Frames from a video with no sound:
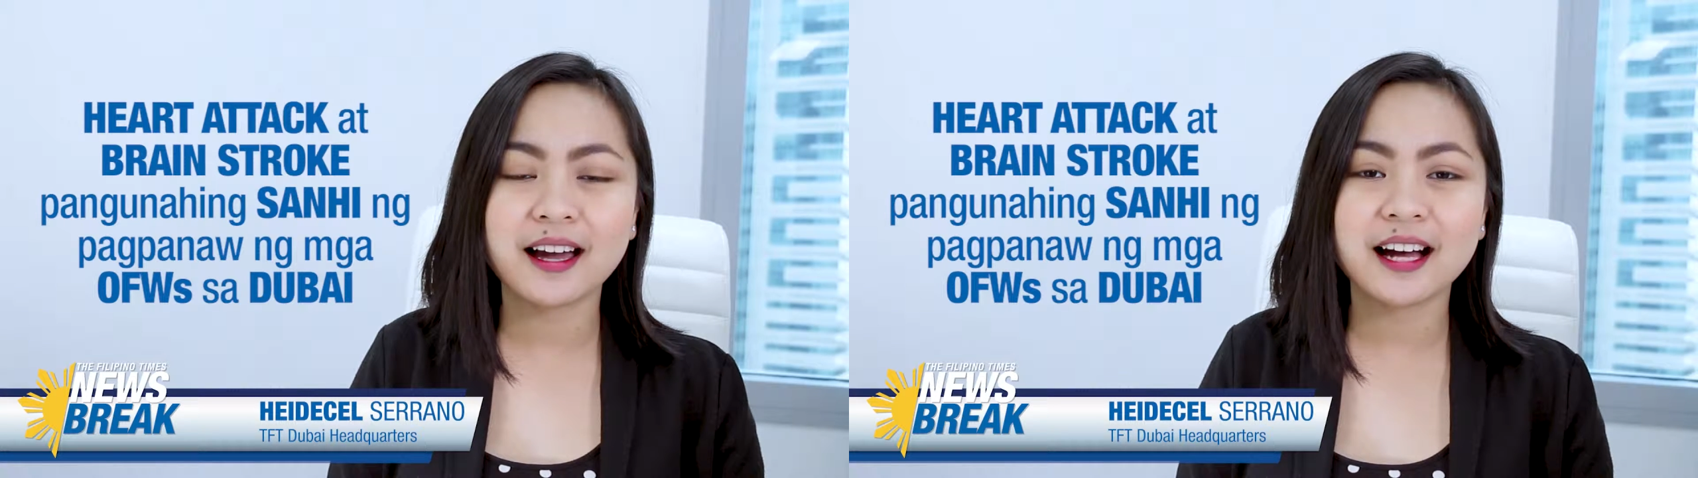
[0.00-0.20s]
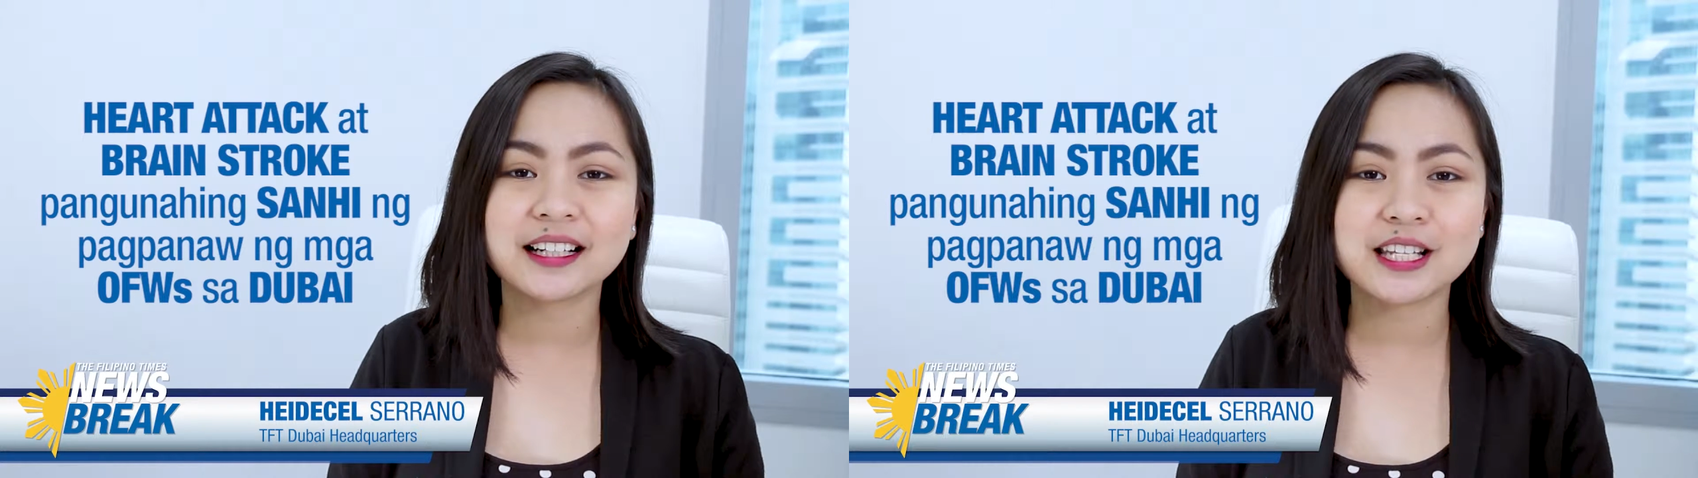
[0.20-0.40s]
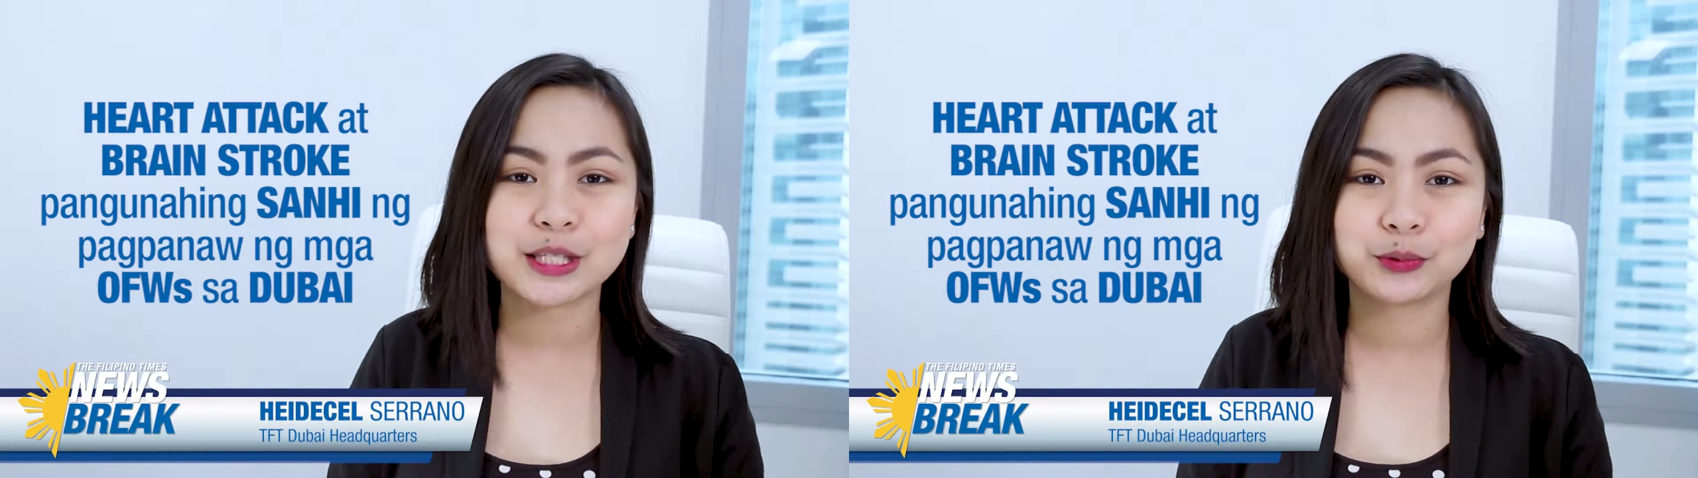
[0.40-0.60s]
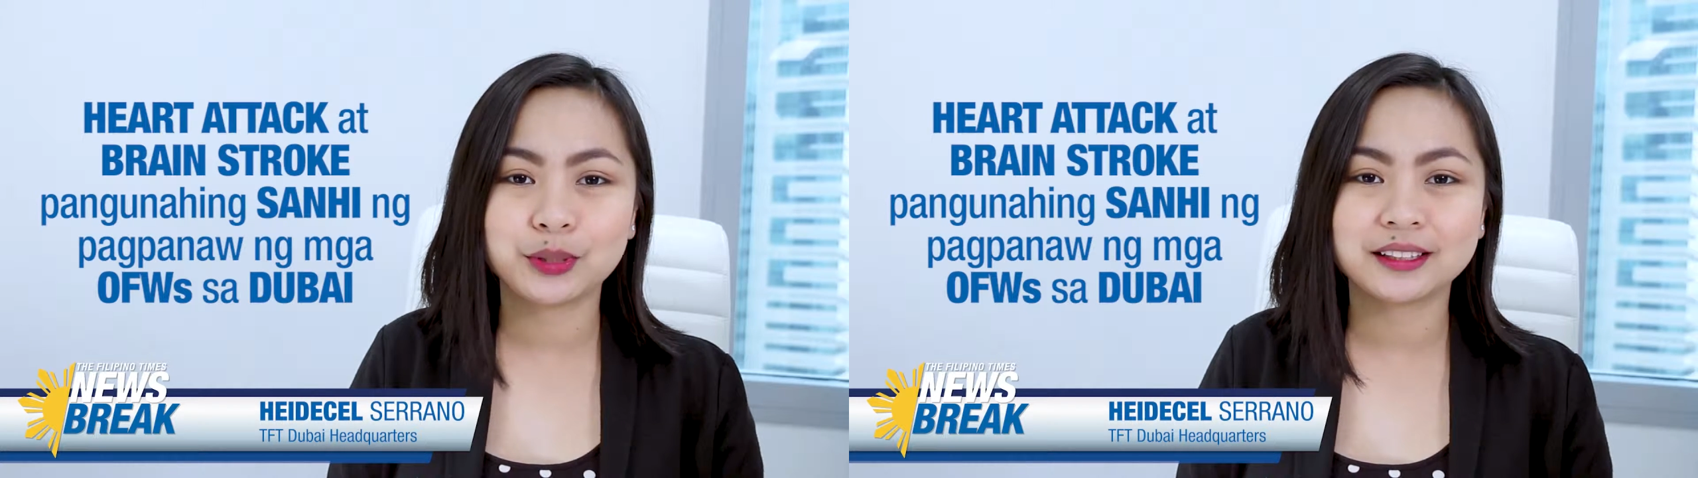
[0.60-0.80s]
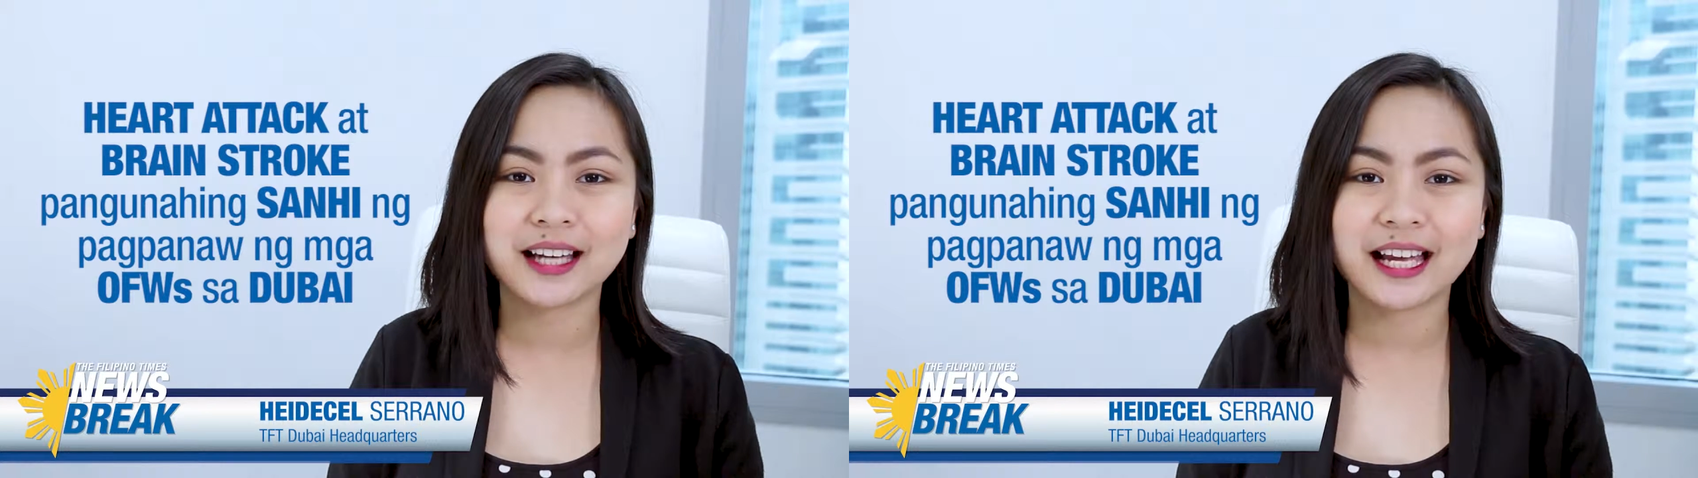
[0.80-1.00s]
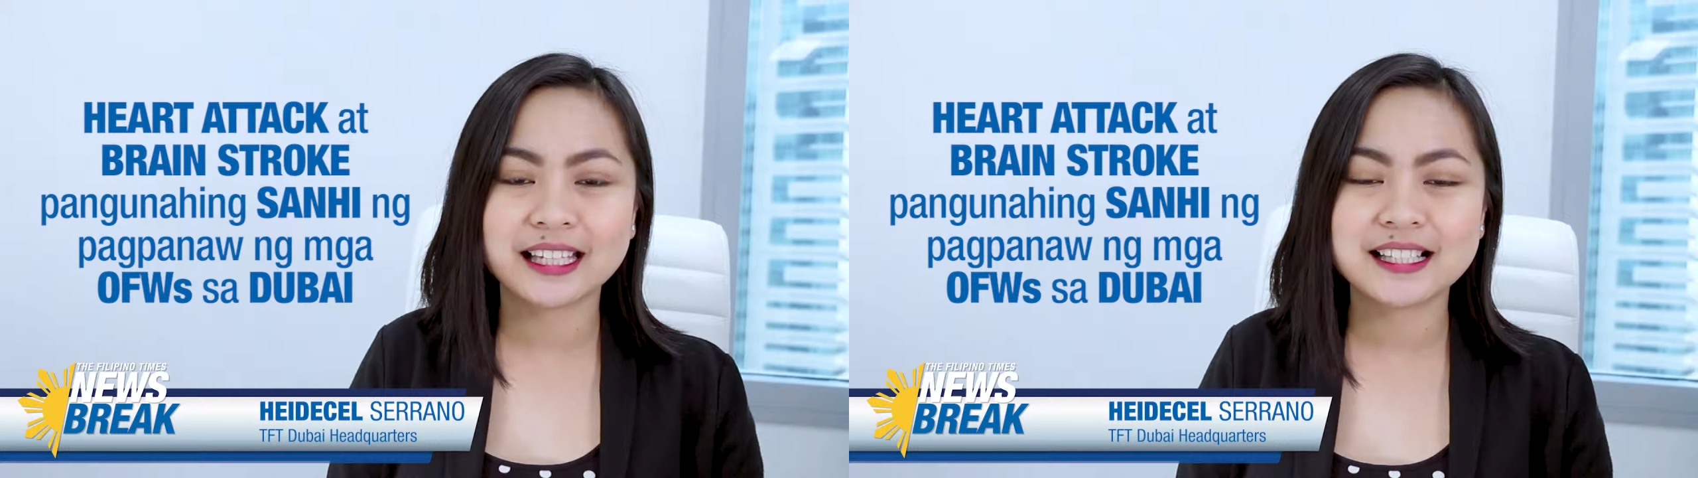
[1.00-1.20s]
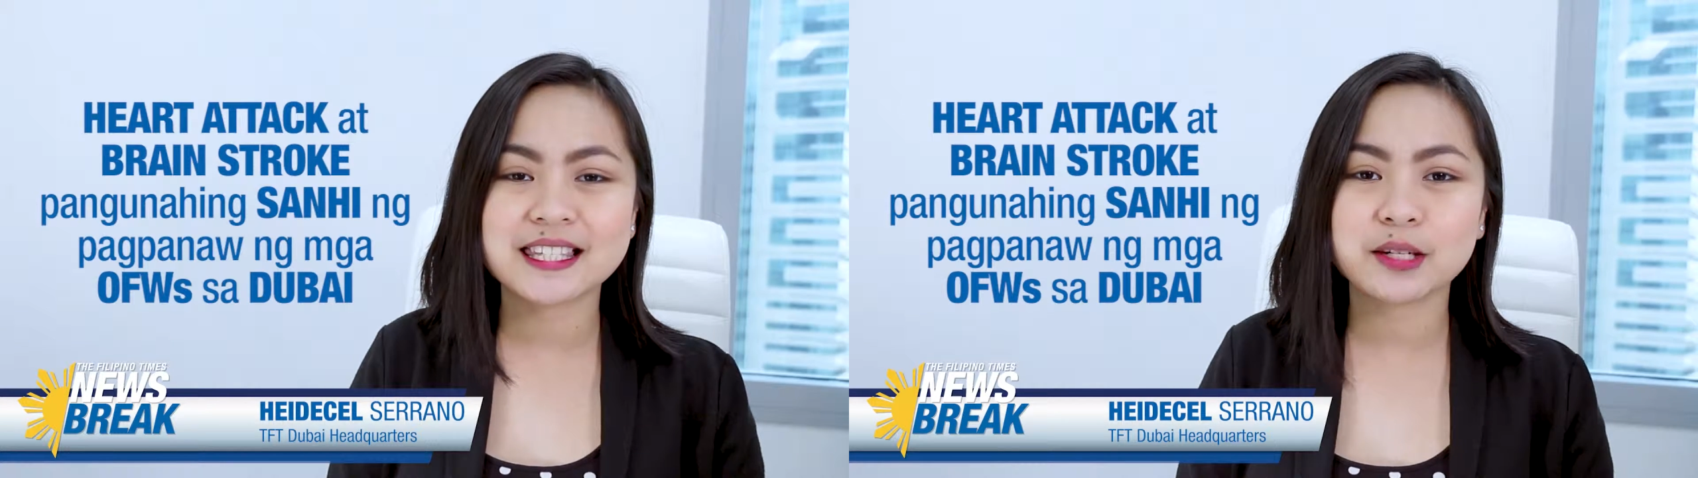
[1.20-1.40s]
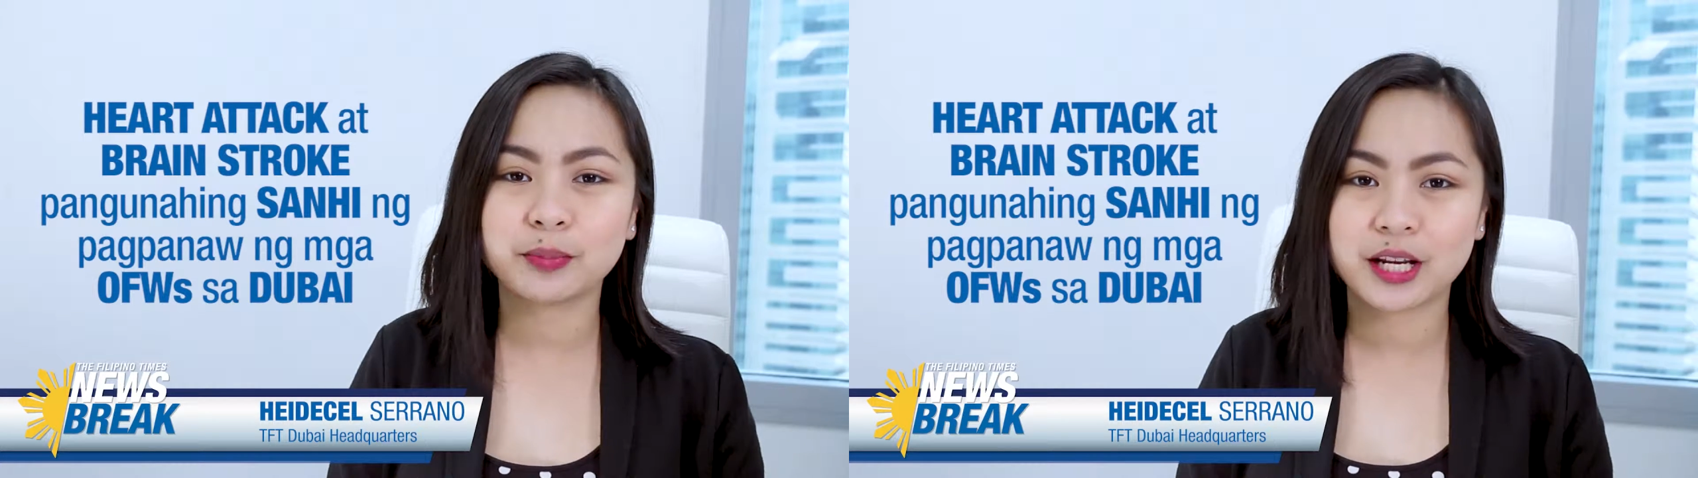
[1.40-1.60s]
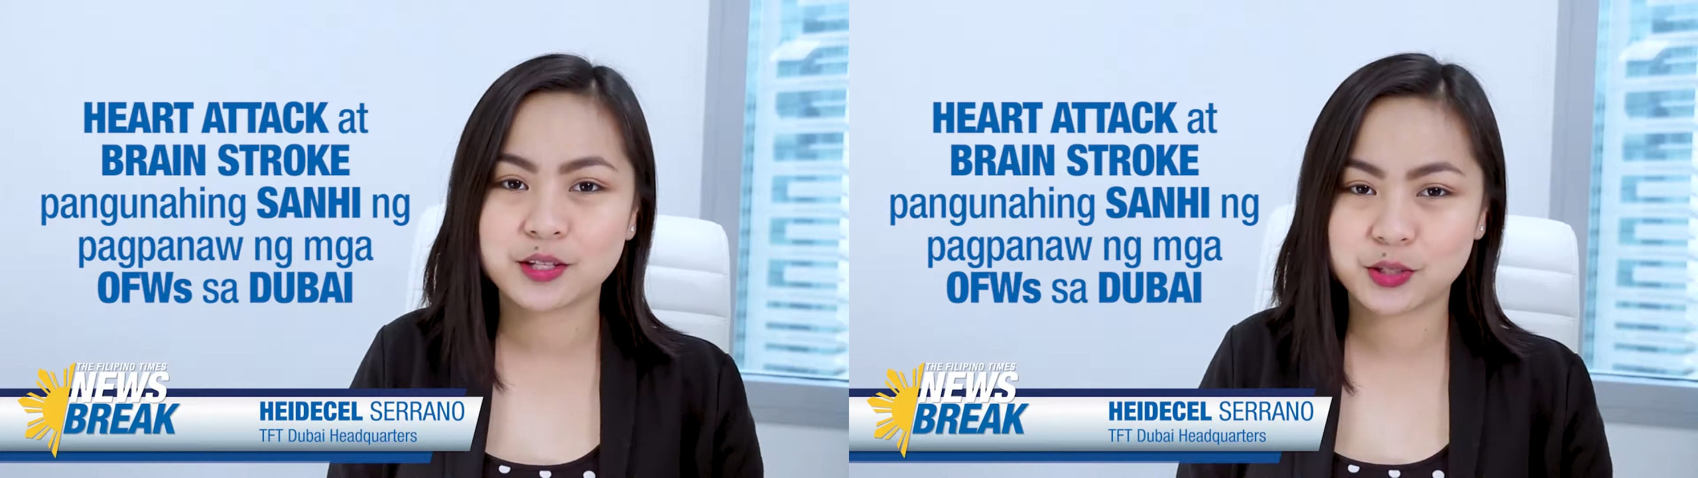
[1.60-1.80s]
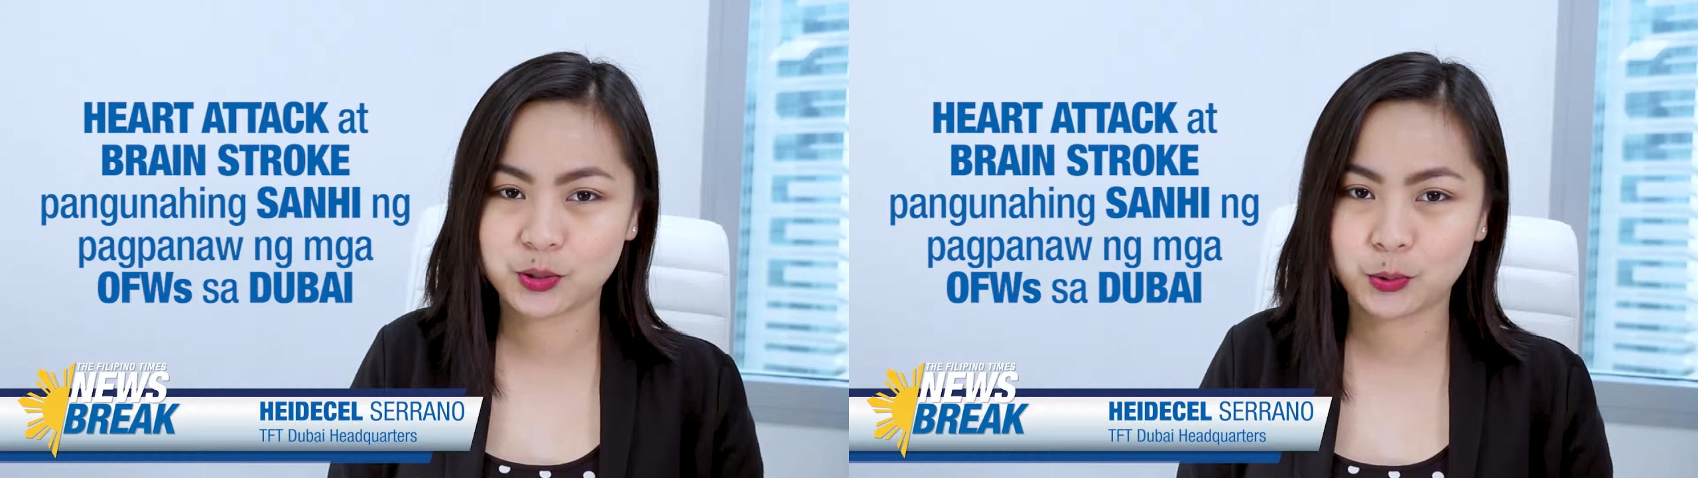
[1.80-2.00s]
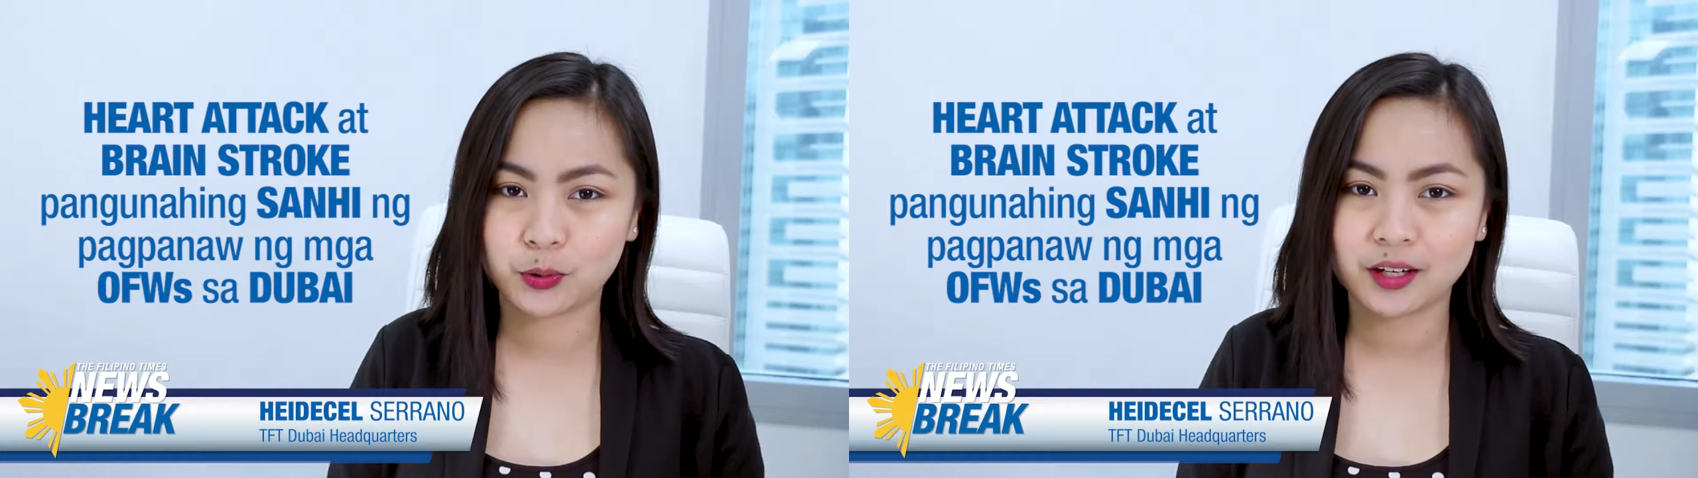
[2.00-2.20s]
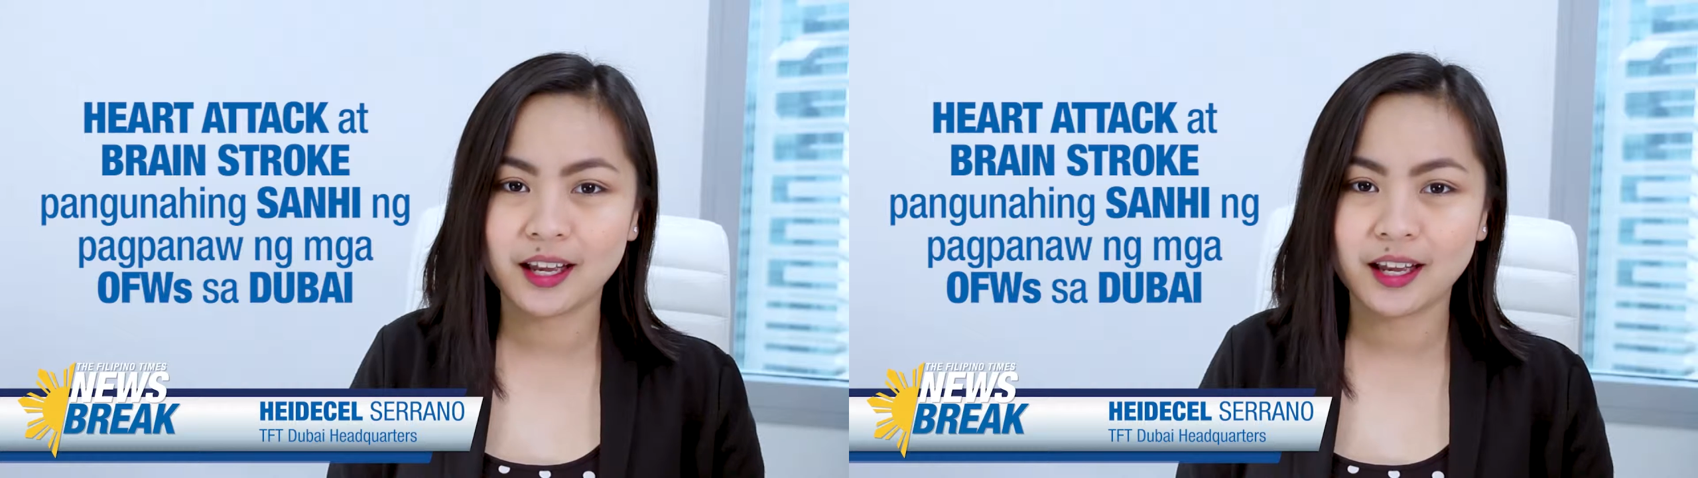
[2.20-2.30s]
ang nasawi dahil sa brain stroke.